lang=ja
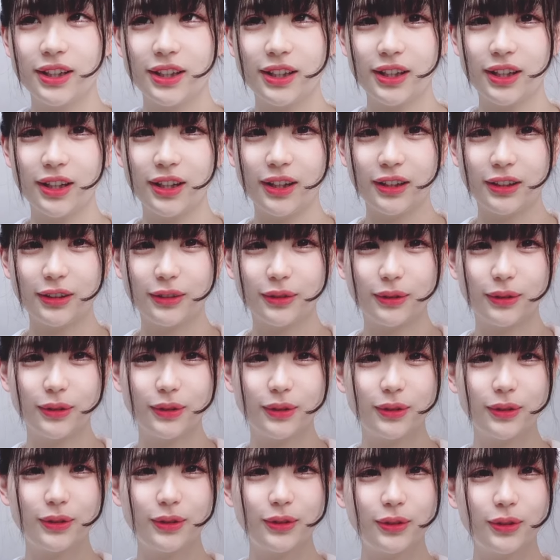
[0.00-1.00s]
あの
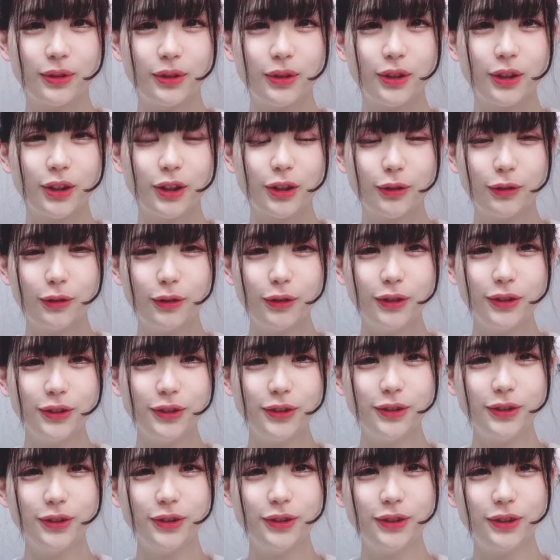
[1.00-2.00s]
こういう
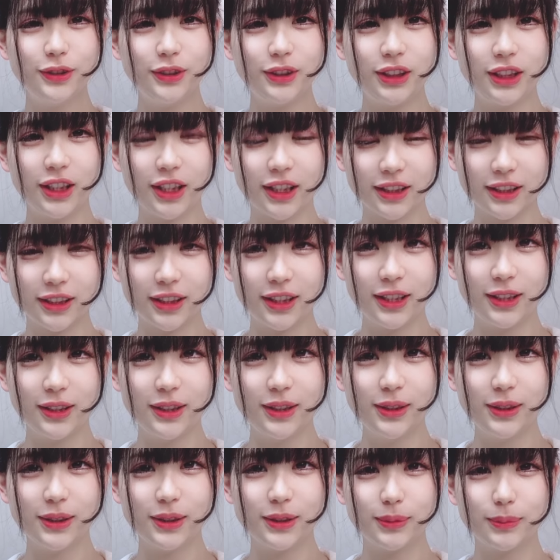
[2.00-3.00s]
風にやってい
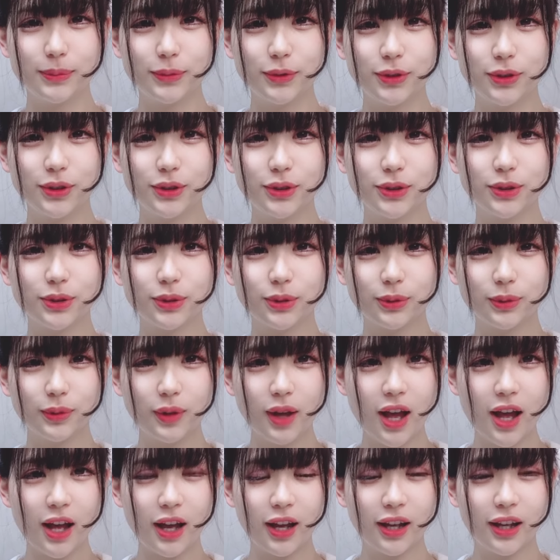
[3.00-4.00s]
る仏像
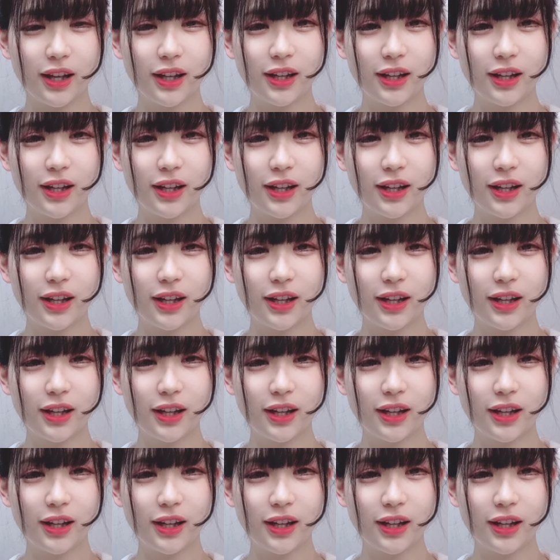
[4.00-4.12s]
は